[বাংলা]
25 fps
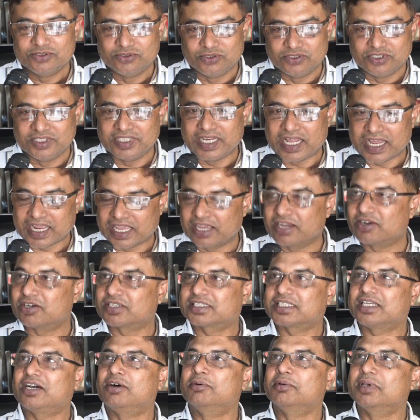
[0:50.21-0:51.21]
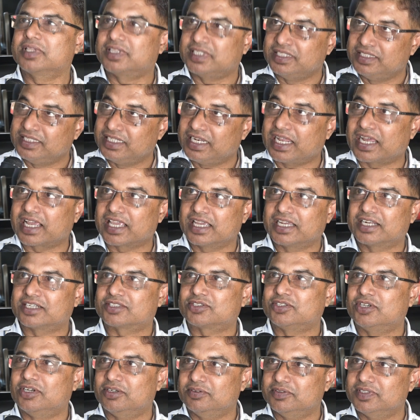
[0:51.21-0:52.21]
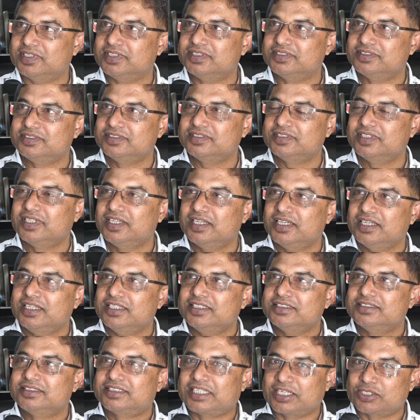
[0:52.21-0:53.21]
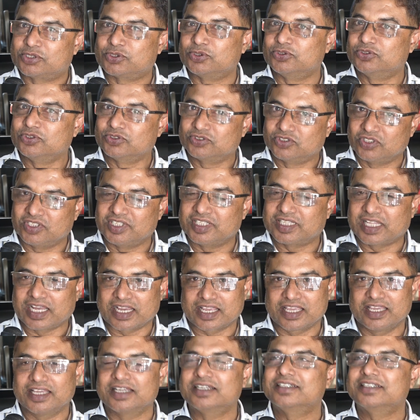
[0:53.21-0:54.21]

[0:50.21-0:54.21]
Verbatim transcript: দুদিন আগে করতে হবে তিন দিন আগে কাটতে হবে সে সুযোগ যদি থাকে